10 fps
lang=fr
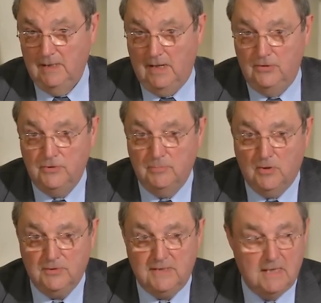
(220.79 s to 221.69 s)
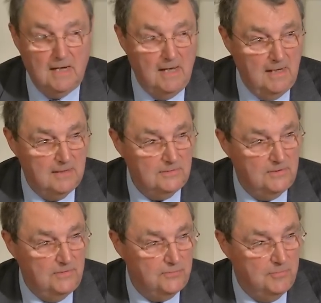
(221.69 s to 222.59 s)
à une demande claire
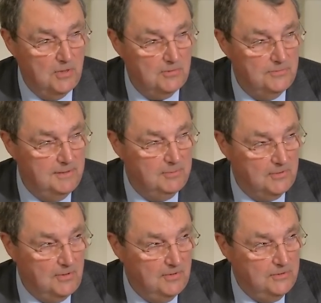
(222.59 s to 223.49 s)
des fumeurs dépendants.